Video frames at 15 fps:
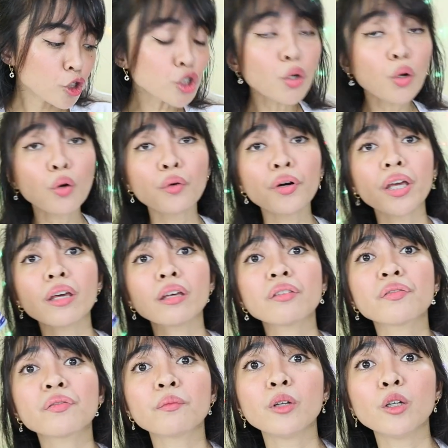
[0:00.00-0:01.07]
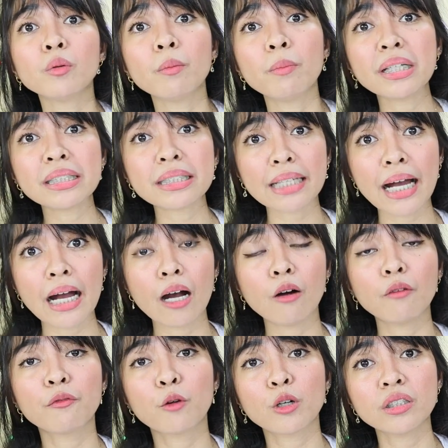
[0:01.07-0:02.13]
So, if lumabas ka,
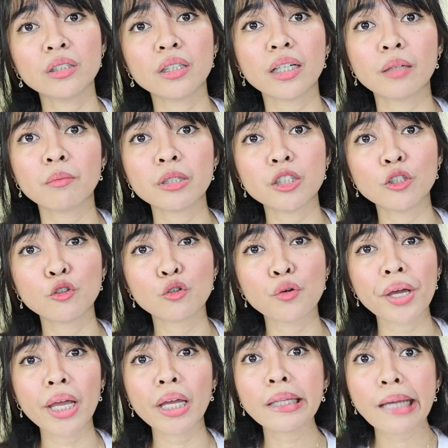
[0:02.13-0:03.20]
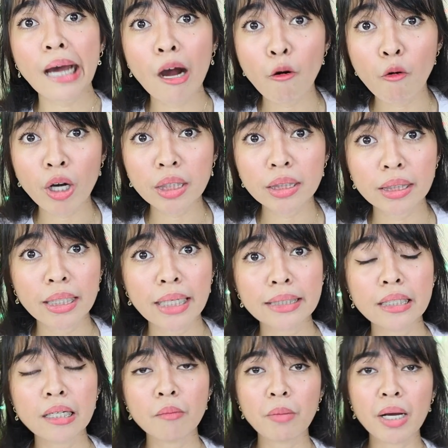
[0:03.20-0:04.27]
of course, hindi ka naman siguro 8 hours na
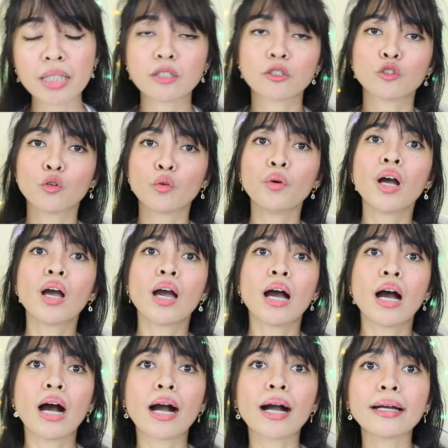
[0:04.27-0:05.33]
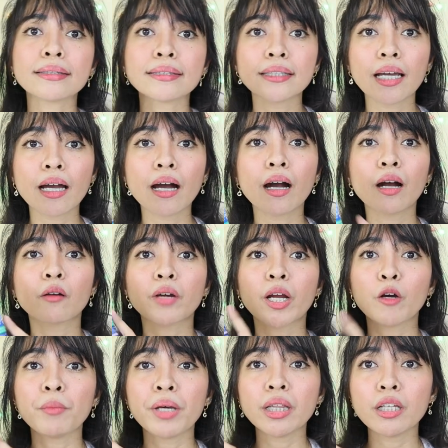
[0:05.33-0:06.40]
nasa labas. So, ang kanyang
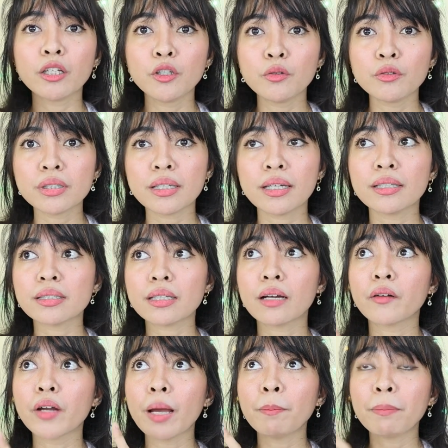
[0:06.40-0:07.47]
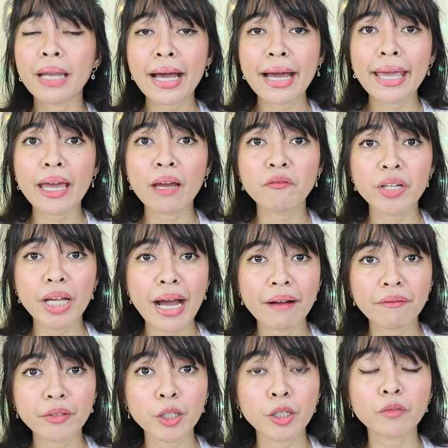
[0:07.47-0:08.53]
recommended use is reapply every
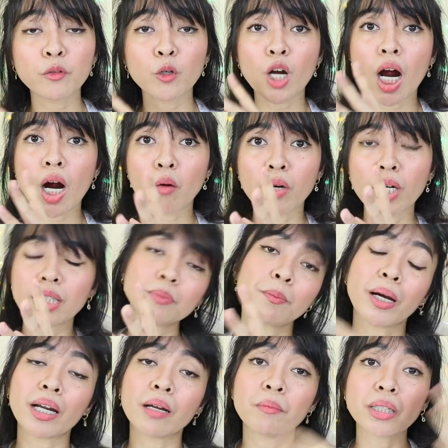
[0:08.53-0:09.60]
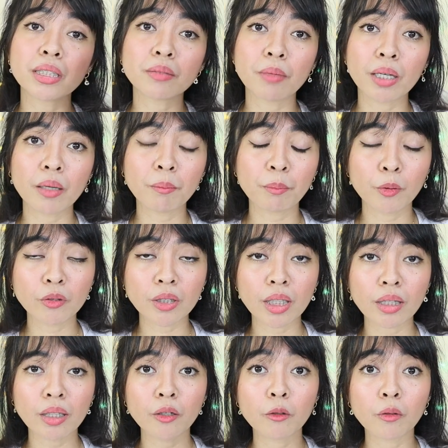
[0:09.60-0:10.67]
after 4 hours para mas maging
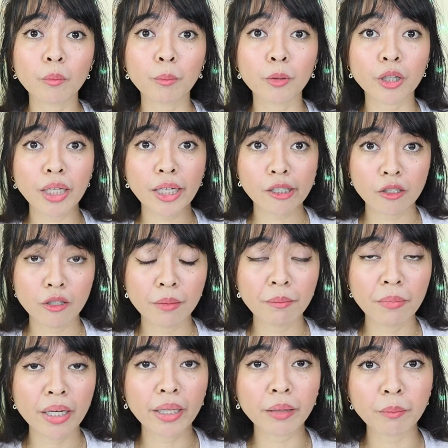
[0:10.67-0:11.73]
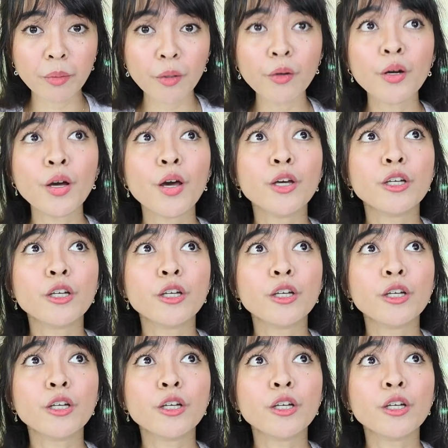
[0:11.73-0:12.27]
potent yung protection ng balat mo.